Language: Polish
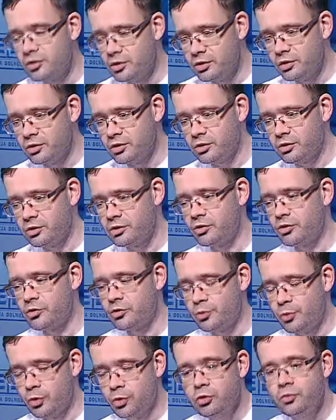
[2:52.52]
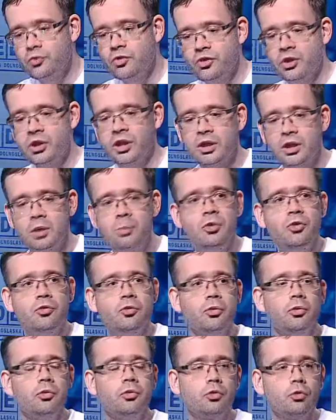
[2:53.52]
y, to, to z punktu widzenia
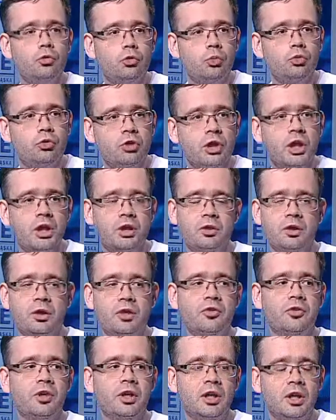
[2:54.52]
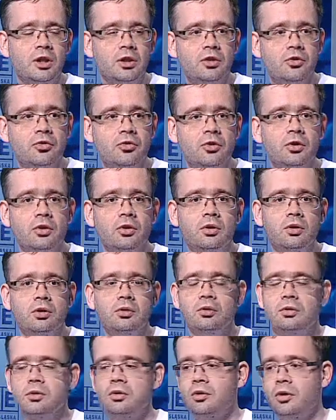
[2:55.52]
kibiców, którzy przyjechali do nas z zagranicy,
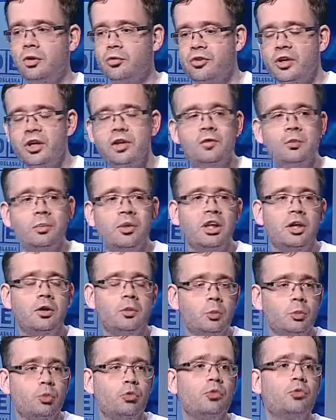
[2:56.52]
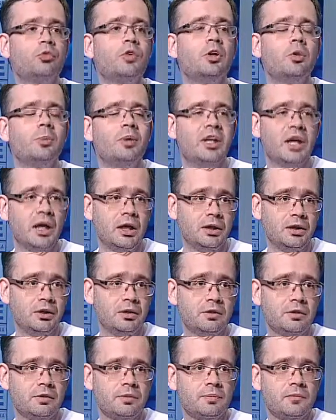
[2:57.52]
yy, oceny wypadają po prostu fenomenalnie.
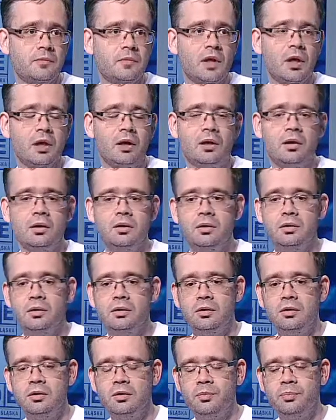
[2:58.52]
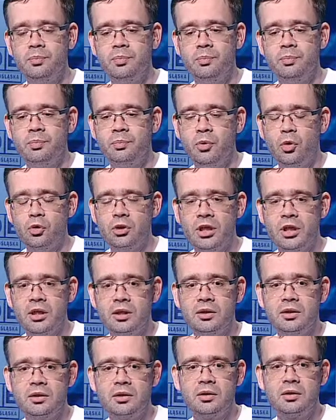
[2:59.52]
E,
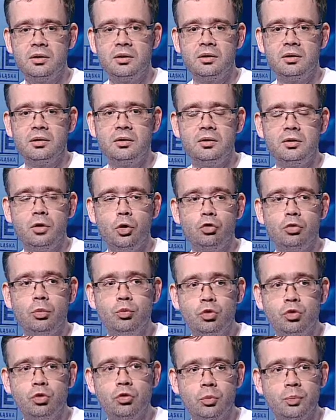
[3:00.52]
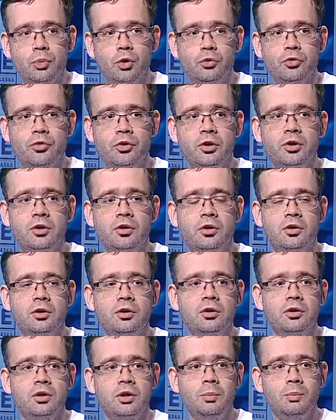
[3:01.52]
ponad 80%
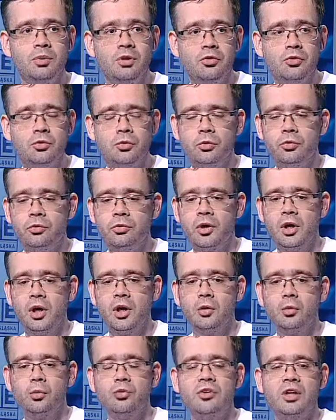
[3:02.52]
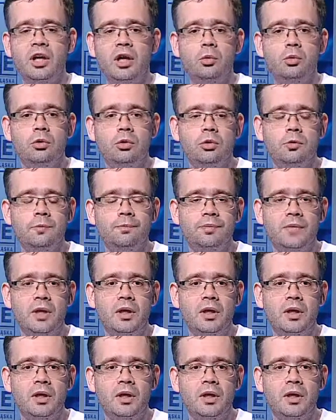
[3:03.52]
e, e, kibiców uznało